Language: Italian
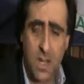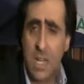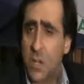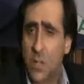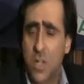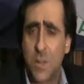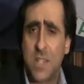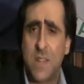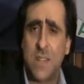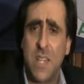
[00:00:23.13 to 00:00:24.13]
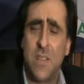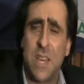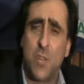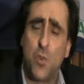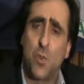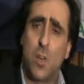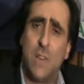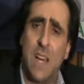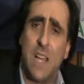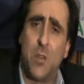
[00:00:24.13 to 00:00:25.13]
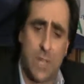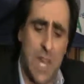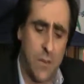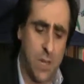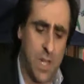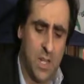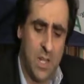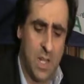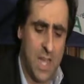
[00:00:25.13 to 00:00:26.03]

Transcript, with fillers: Il costo dei preservativi ha raggiunto livelli notevoli